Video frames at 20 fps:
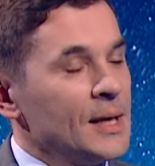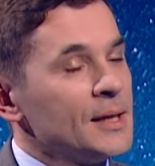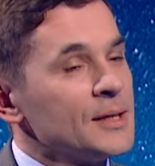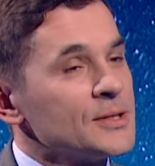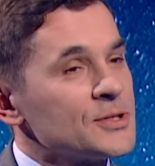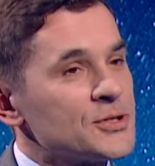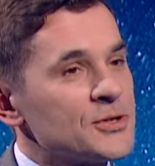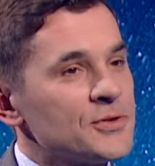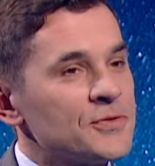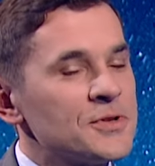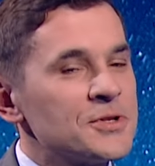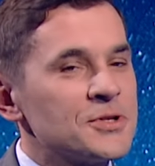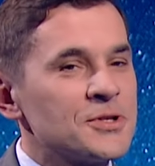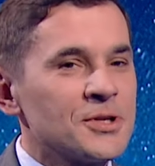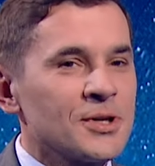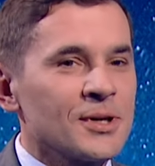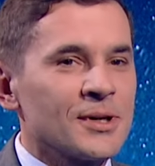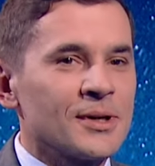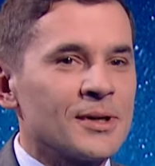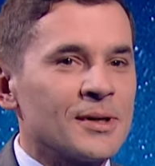
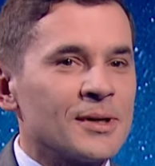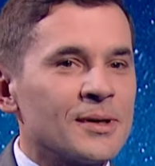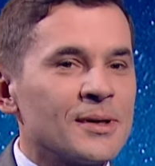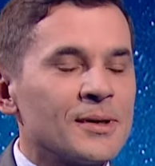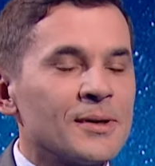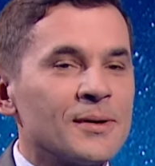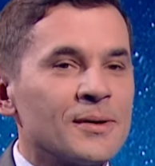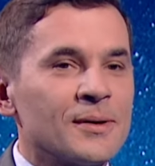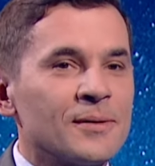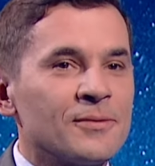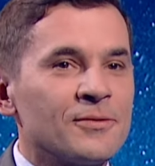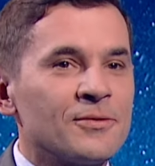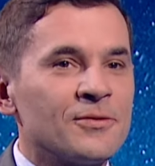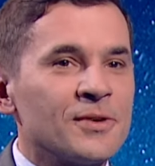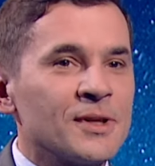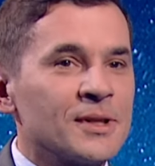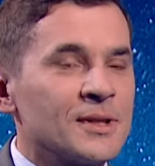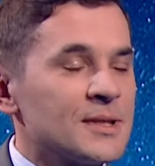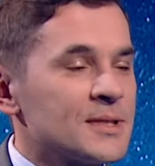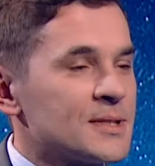Rzeczywiście e, w
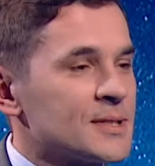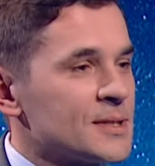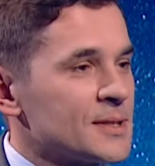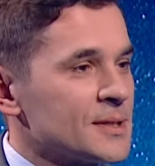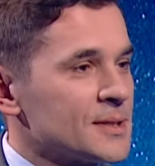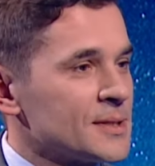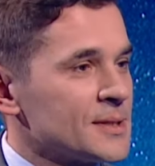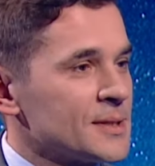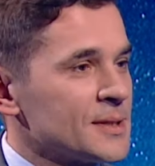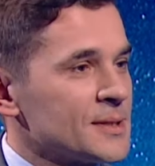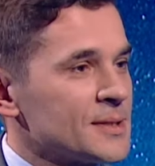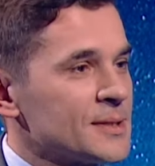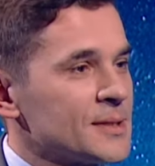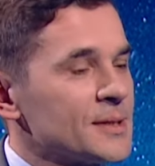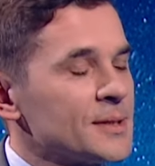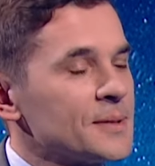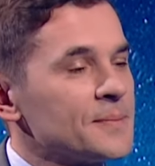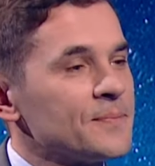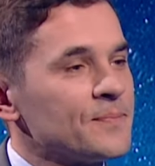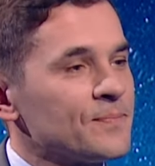jednej z, z, z,
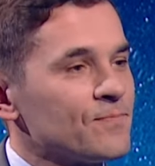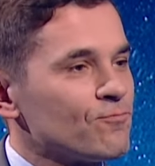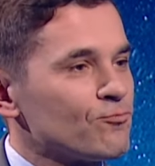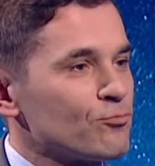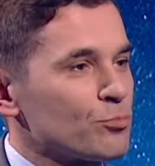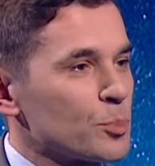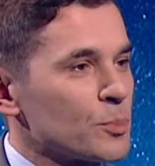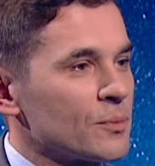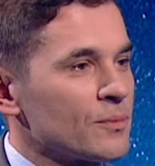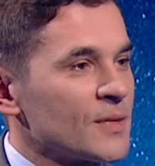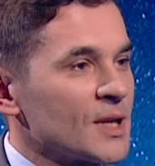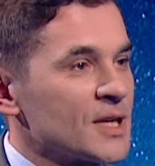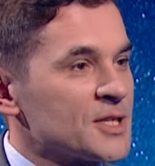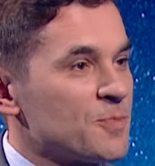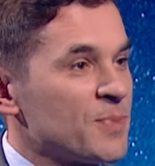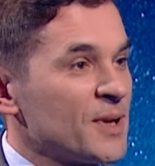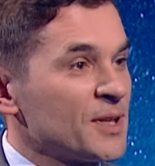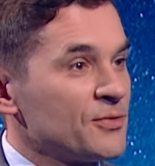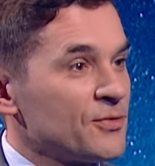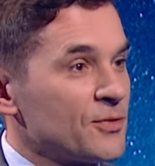mm, z,
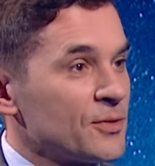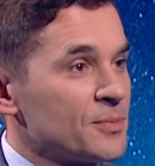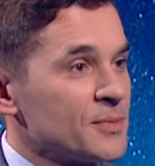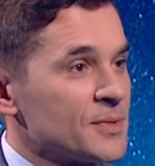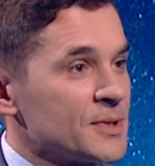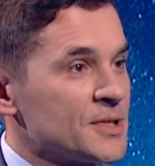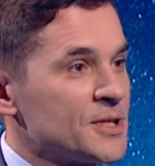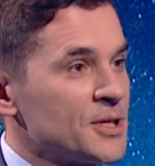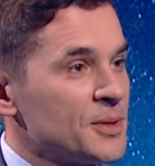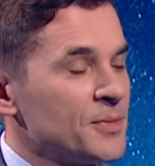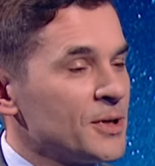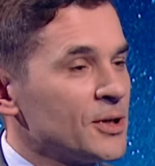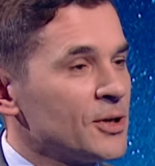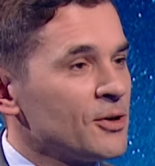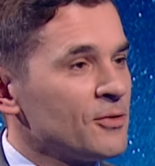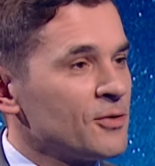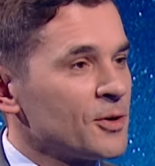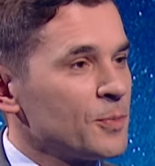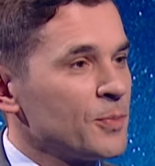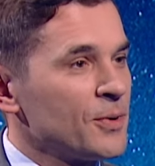platform
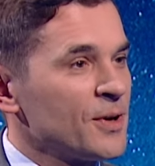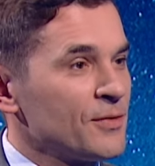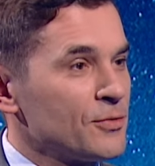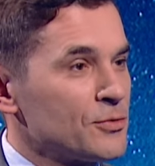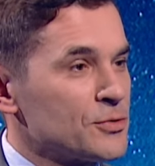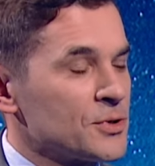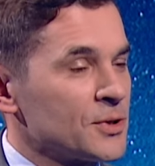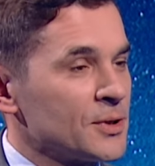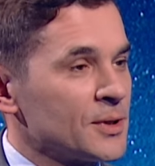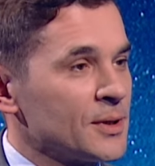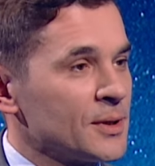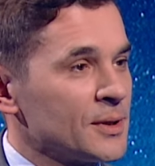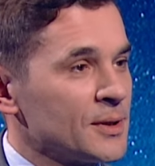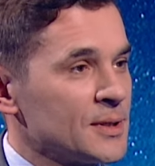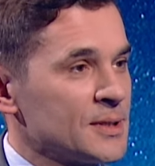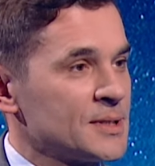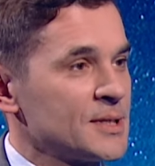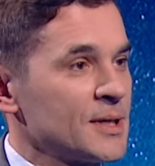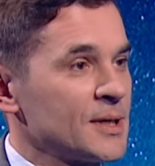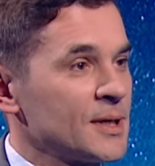streamingowych pojawił się
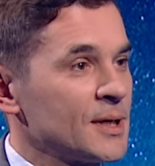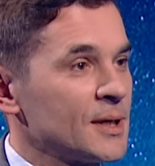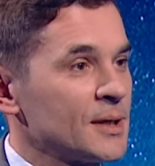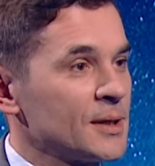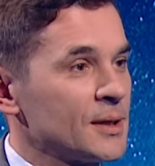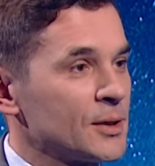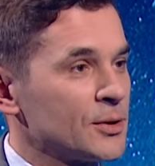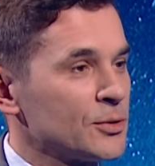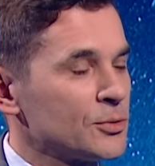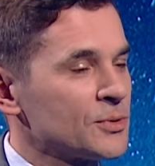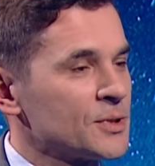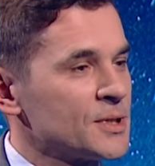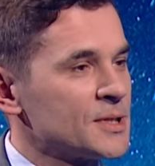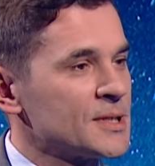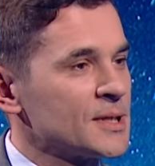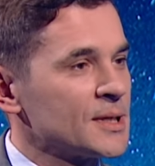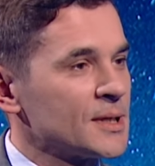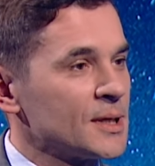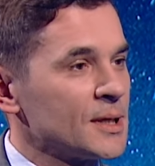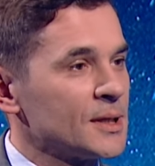serial, krótki
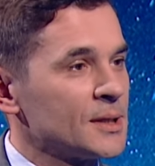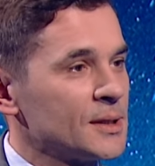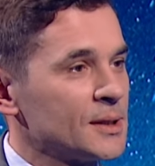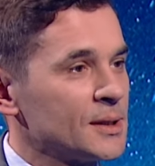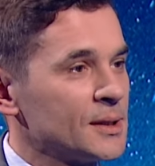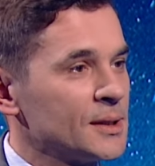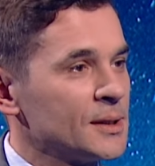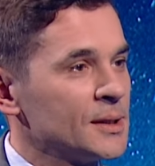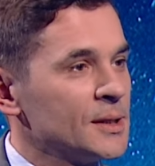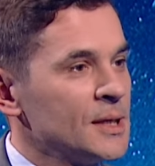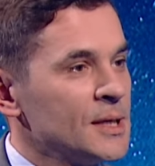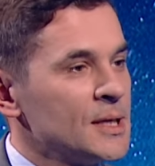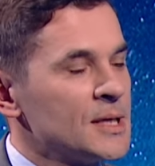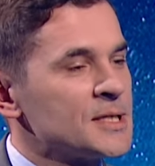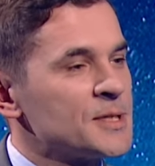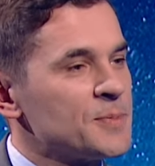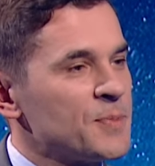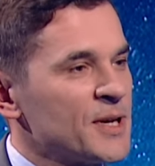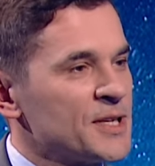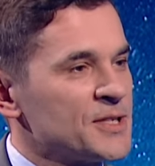serial
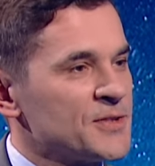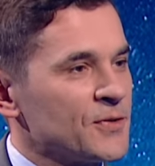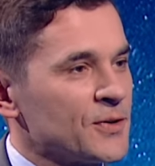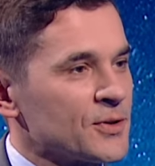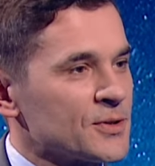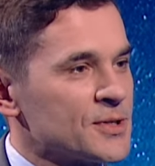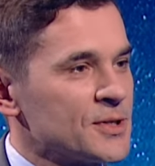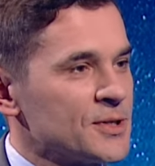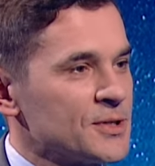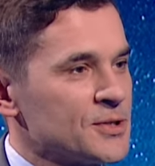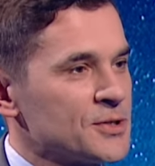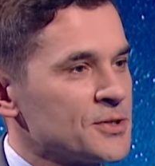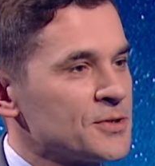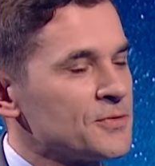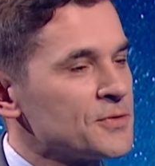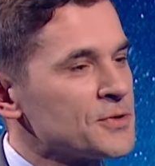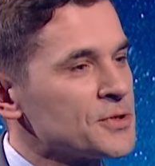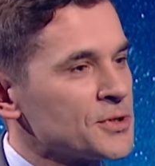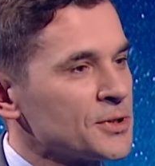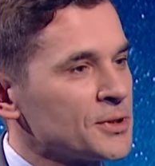Space Force i
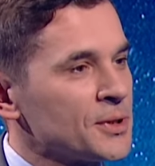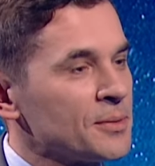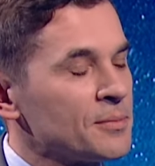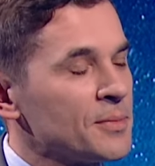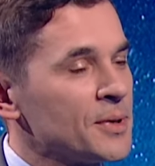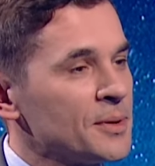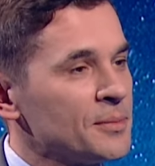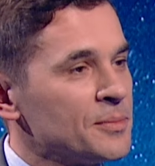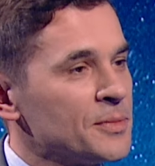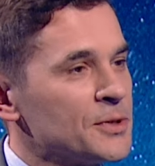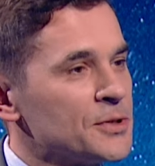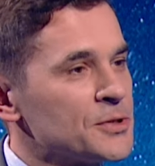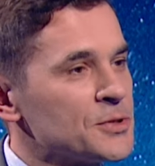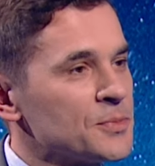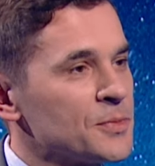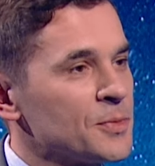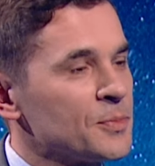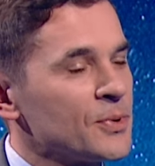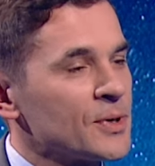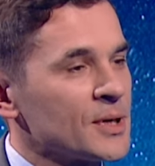rzeczywiście tam
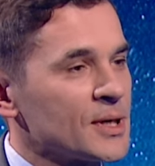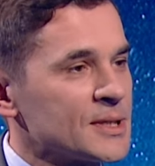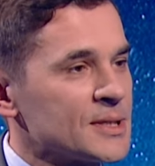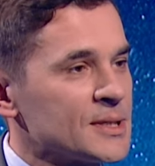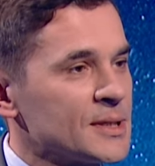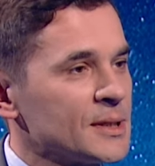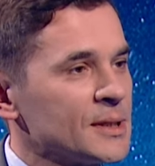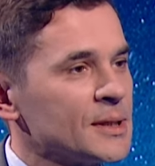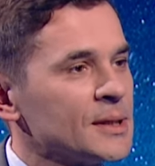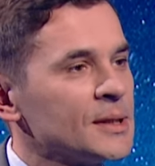mieliśmy pokaz